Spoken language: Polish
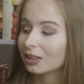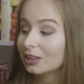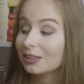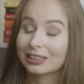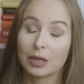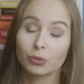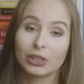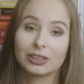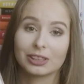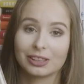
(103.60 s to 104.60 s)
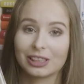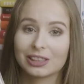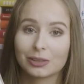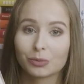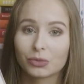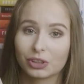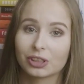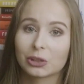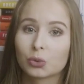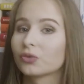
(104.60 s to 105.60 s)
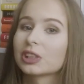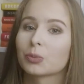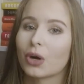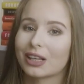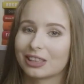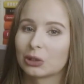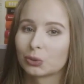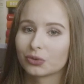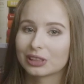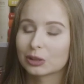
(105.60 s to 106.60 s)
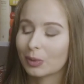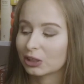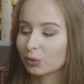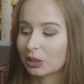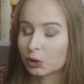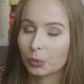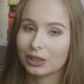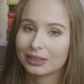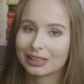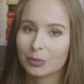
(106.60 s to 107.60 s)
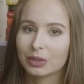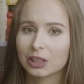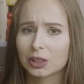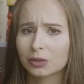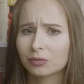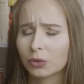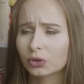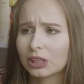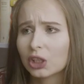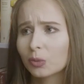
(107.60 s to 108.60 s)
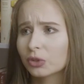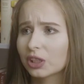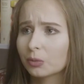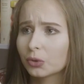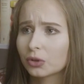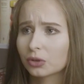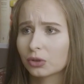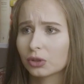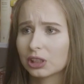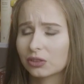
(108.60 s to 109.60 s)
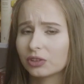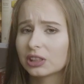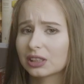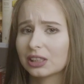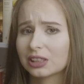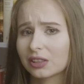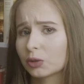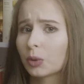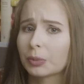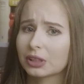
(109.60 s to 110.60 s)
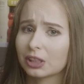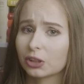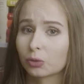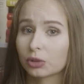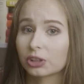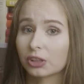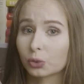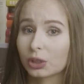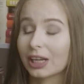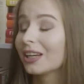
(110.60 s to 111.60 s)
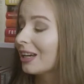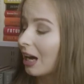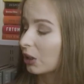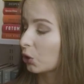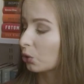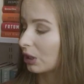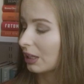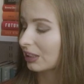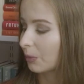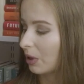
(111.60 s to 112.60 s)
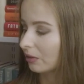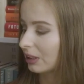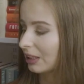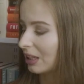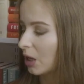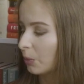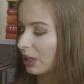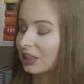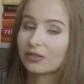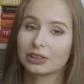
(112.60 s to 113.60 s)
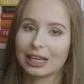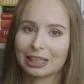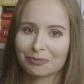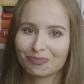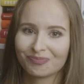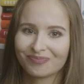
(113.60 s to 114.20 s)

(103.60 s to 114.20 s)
i sam Wells jest jednym z głównych bohaterów, więc bardzo, bardzo polecam. Ostatnio można było to dostać w internecie nawet po 15 zł za sztukę, a książka jest naprawdę pięknie wydana.